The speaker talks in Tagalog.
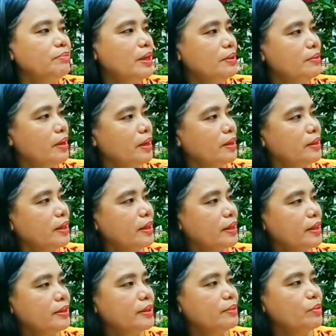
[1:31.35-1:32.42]
Halimbawa,
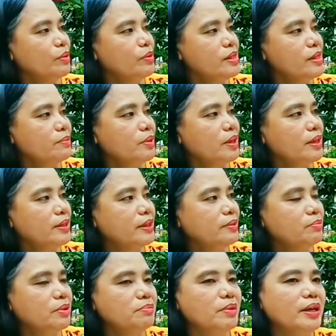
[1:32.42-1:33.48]
nakita mo yung isang
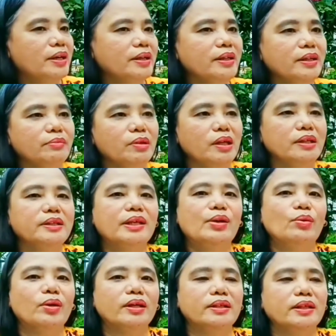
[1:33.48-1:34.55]
magandang babae,
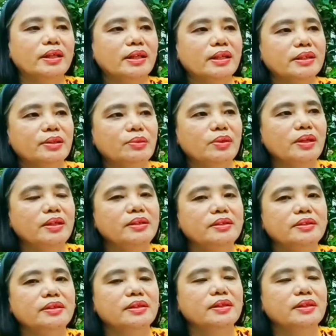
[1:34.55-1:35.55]
ganda yung kanyang katawan.